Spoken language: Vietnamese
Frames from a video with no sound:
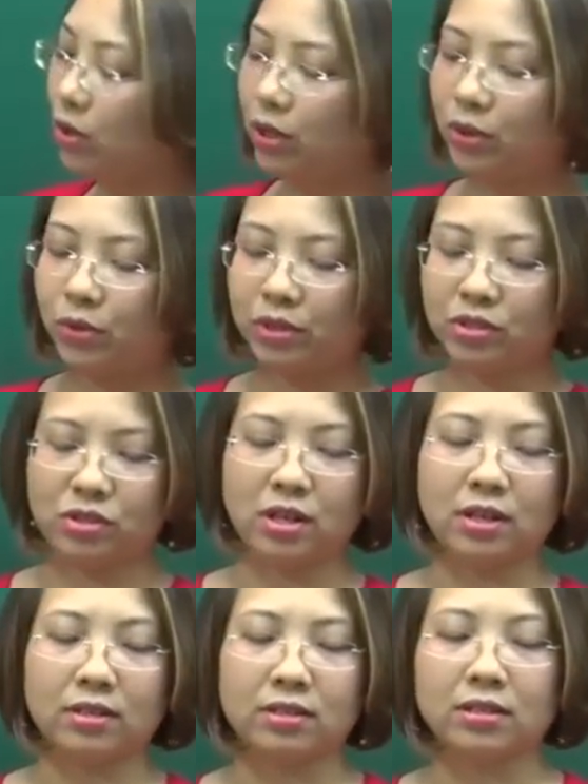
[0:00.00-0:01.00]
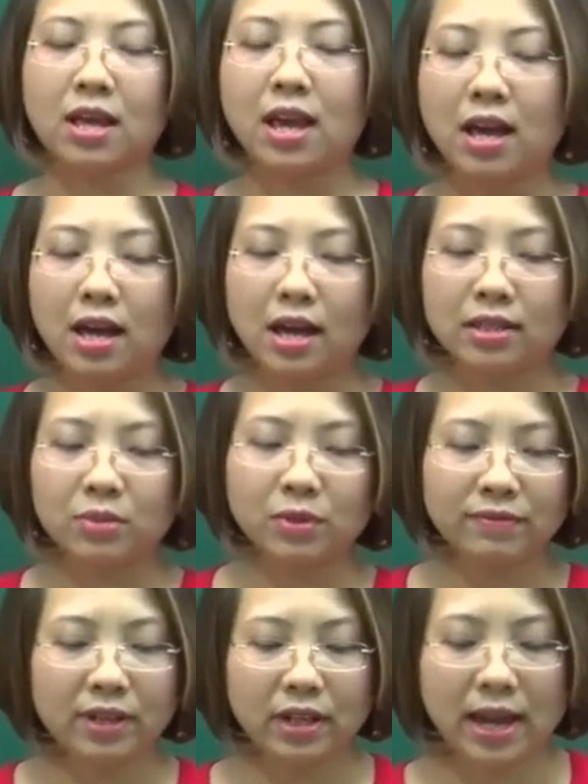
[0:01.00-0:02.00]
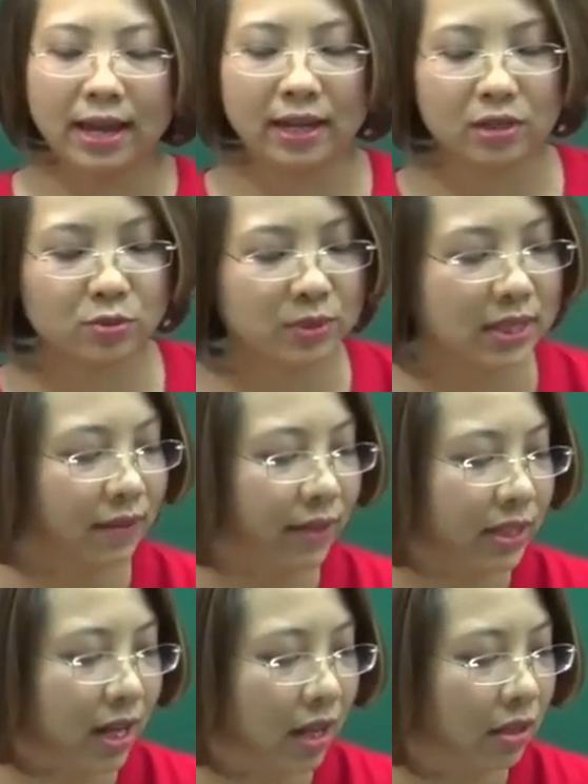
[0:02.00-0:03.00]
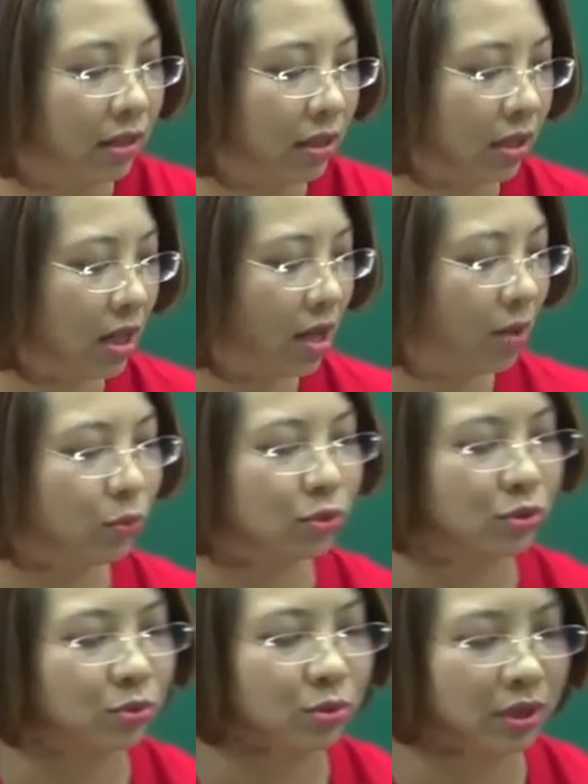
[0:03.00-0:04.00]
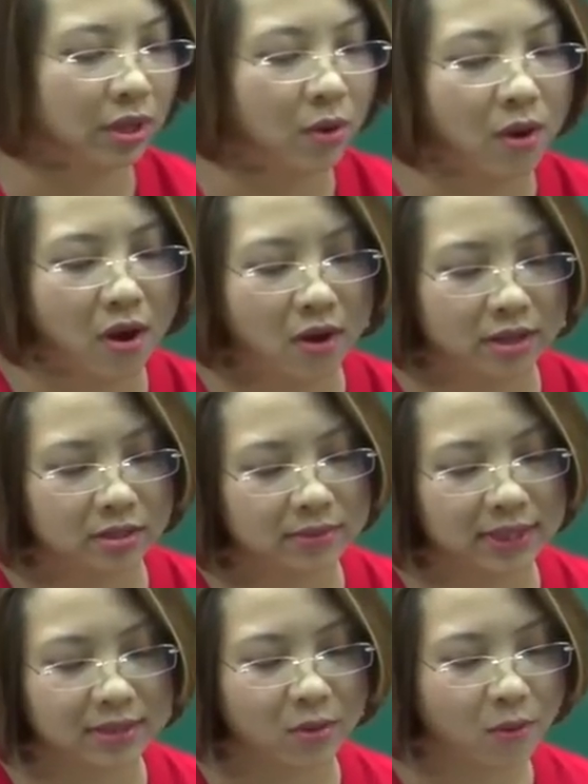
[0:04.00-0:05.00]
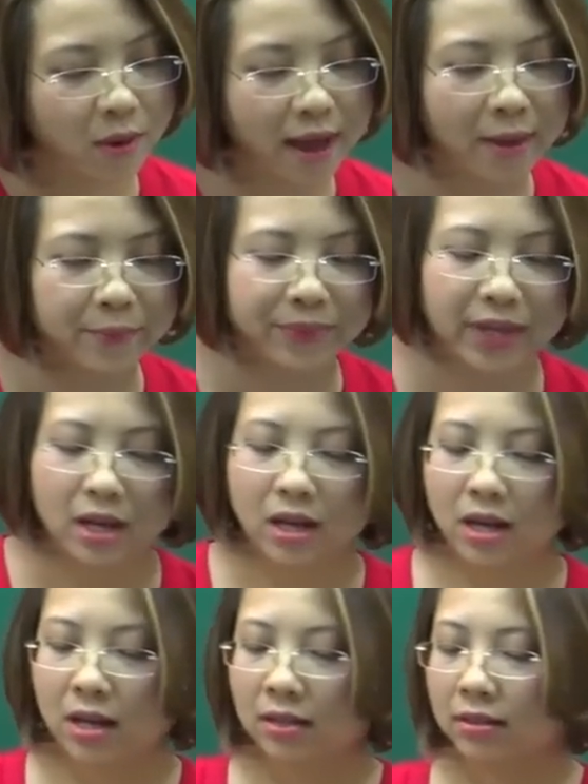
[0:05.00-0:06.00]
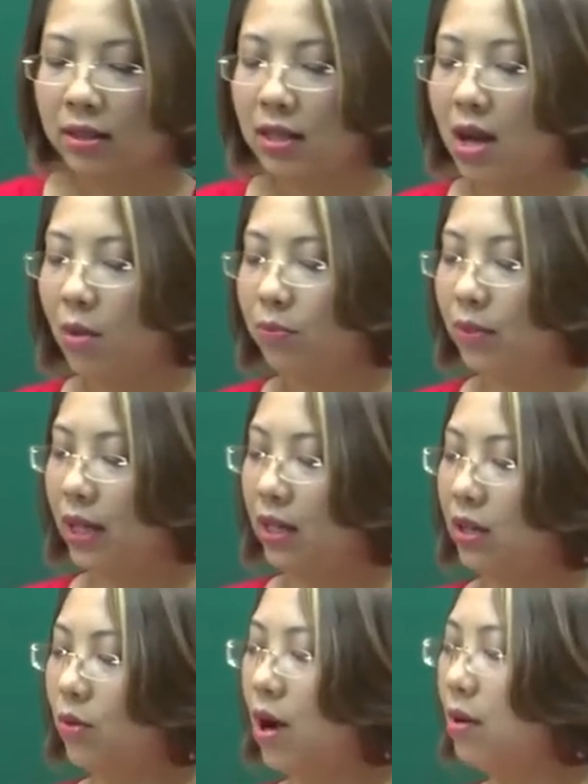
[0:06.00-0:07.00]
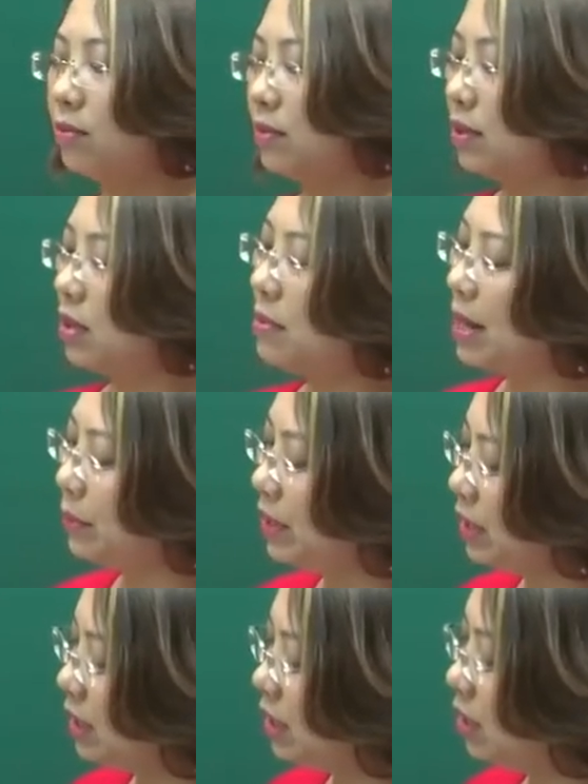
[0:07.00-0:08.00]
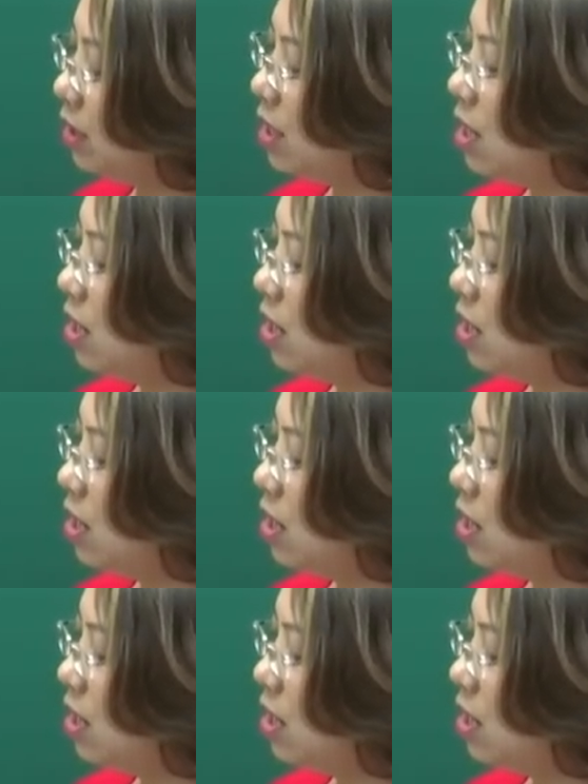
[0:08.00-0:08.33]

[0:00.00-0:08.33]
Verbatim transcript: following questions. À, trong cái phần này là chúng ta sẽ phải trả lời một số câu hỏi trong sách giáo khoa. À, khi học cái khóa học cơ bản 10 thì